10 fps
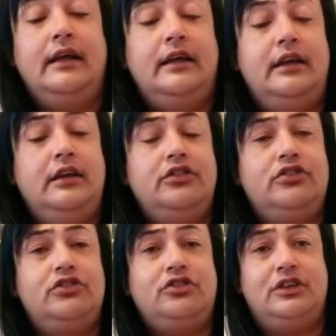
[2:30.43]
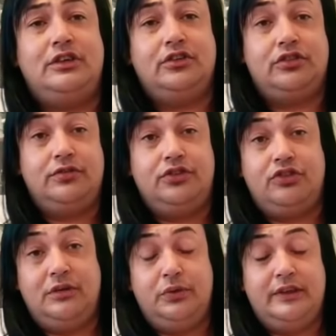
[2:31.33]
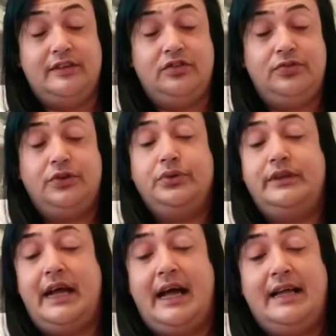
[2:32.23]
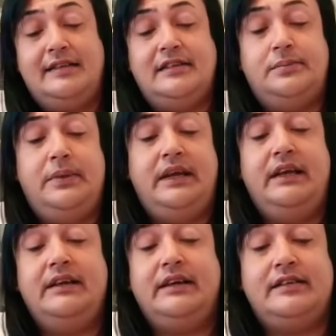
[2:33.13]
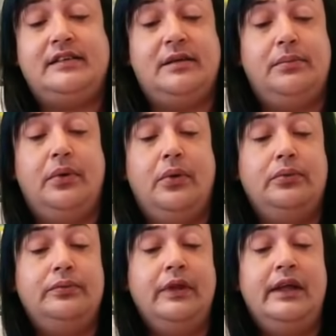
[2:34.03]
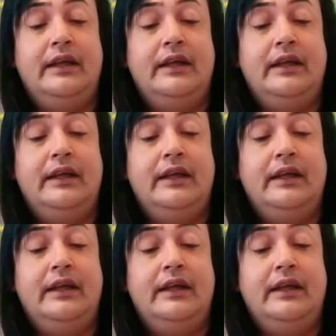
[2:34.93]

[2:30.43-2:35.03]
Ixi, eu já vejo aí muitas dificuldades, percas, tá bom?